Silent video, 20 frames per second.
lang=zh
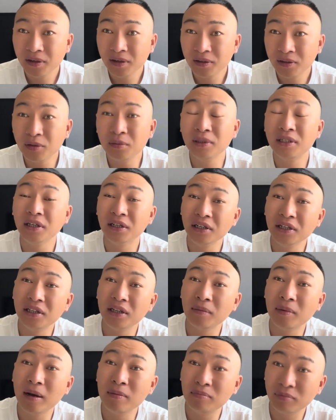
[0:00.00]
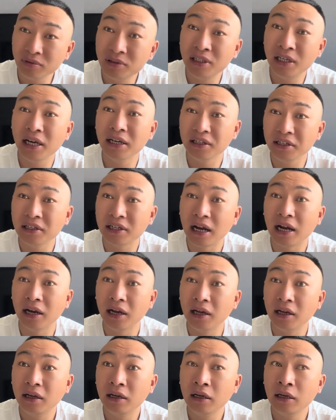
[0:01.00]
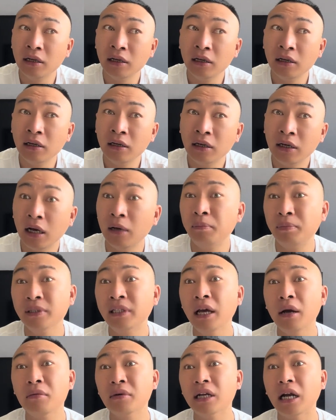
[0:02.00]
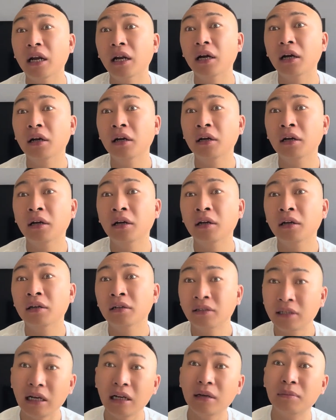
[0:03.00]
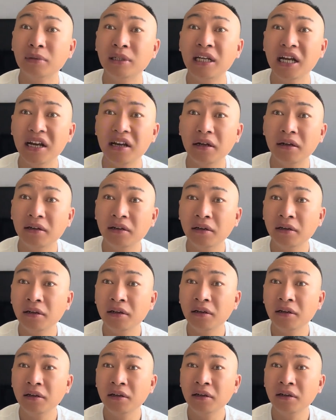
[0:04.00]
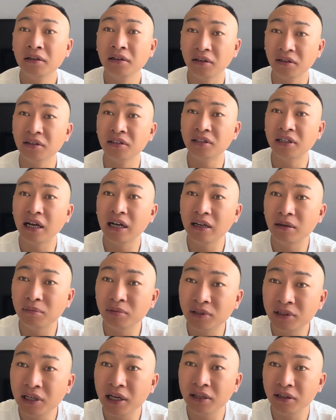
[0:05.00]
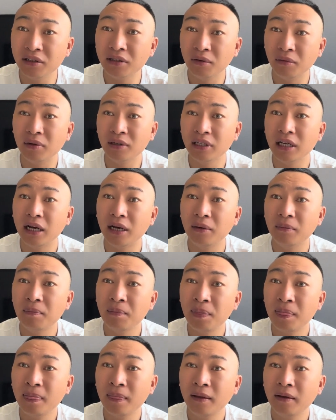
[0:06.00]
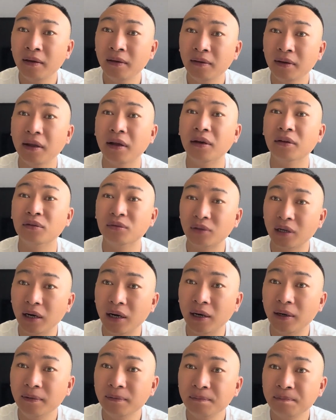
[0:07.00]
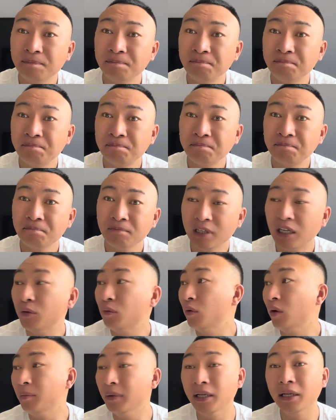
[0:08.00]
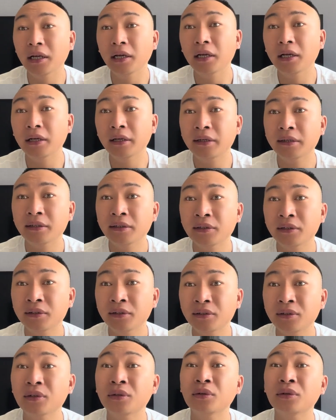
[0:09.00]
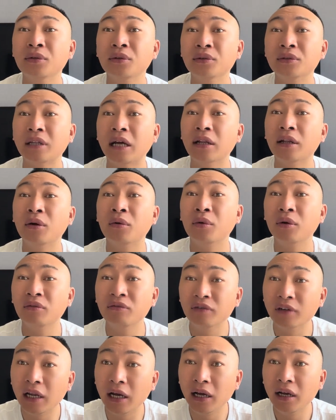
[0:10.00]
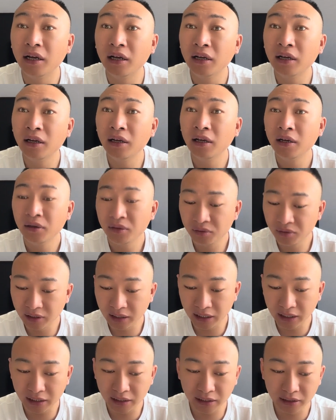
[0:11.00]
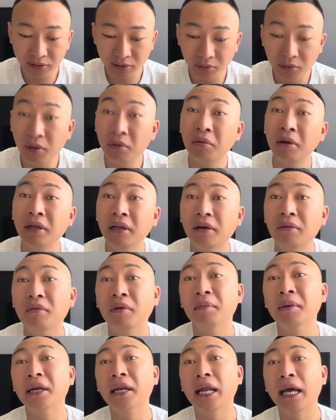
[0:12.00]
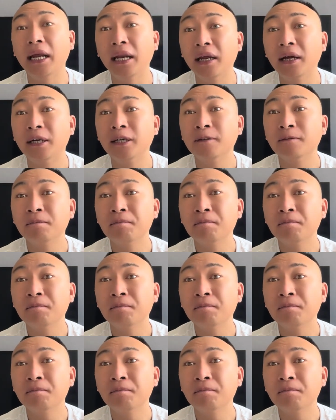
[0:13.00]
是不是警力这边不欠你啥了？啊，不欠我啥了，啥也不欠了。要是啥也不欠的情况下，那个杜成，那我们呢就打道回府了。说那个中国会呢，我们也来了，